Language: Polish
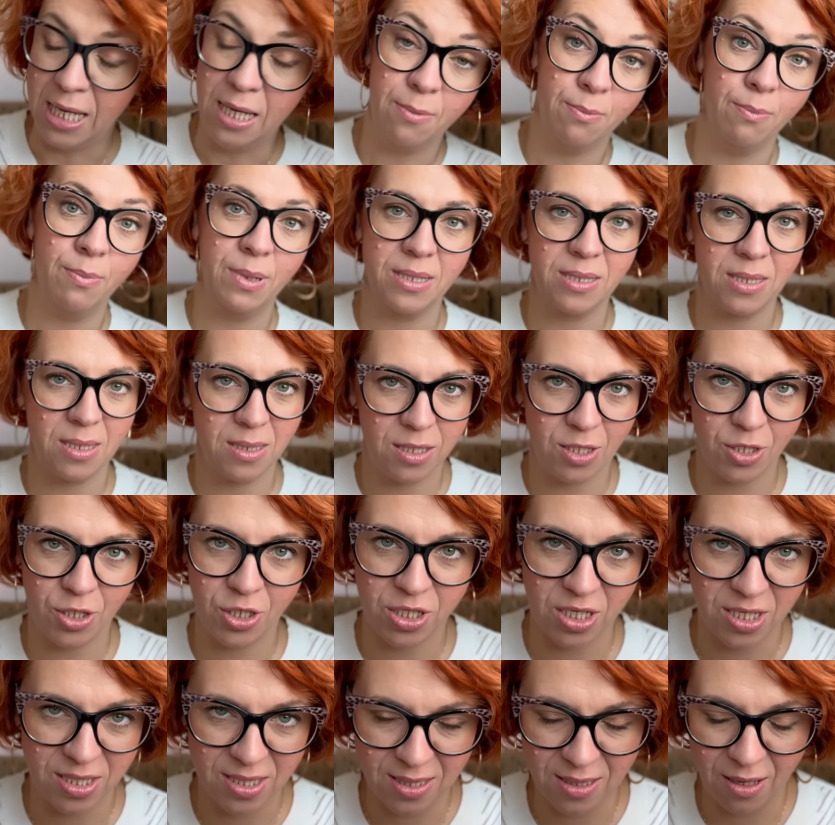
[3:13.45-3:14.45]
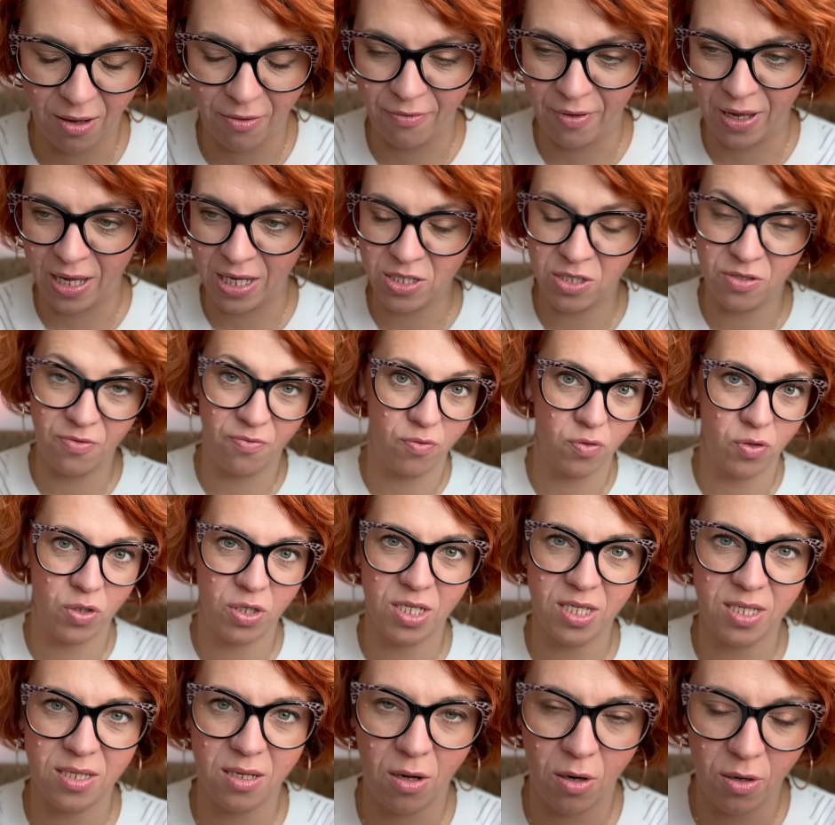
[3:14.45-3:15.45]
Będę też testować
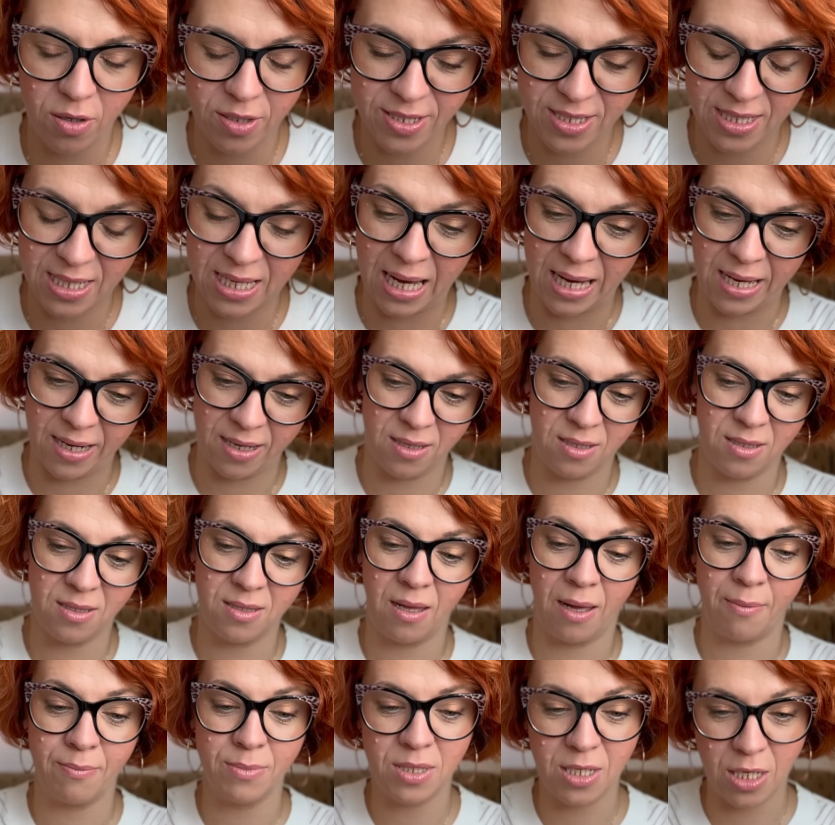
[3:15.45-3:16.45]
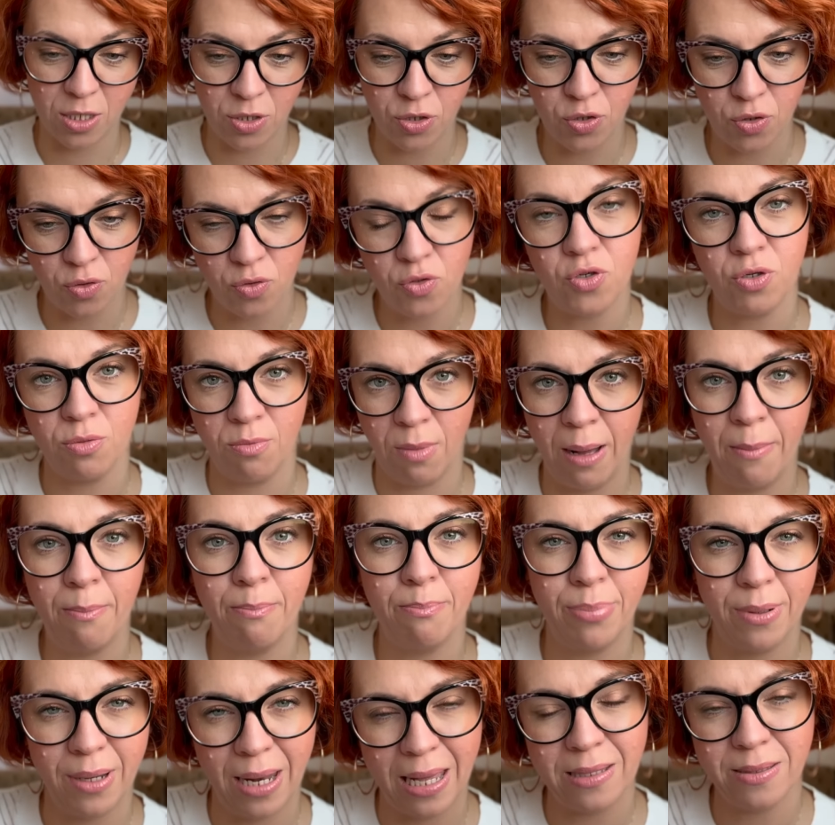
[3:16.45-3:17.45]
włóczki z Holstgarn, tam też już mam
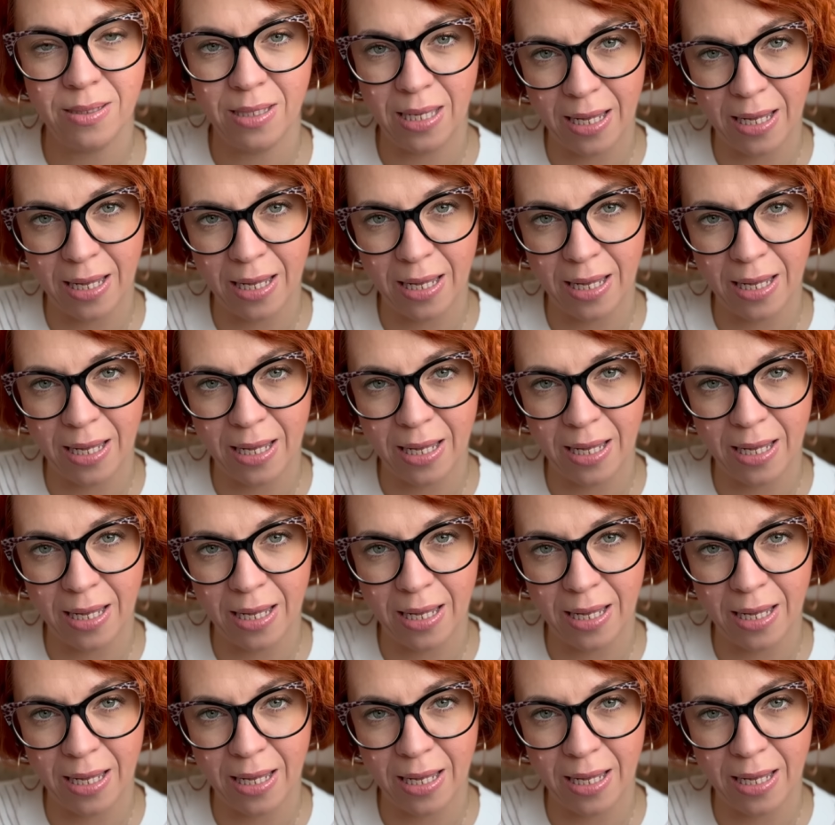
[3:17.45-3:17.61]
plan,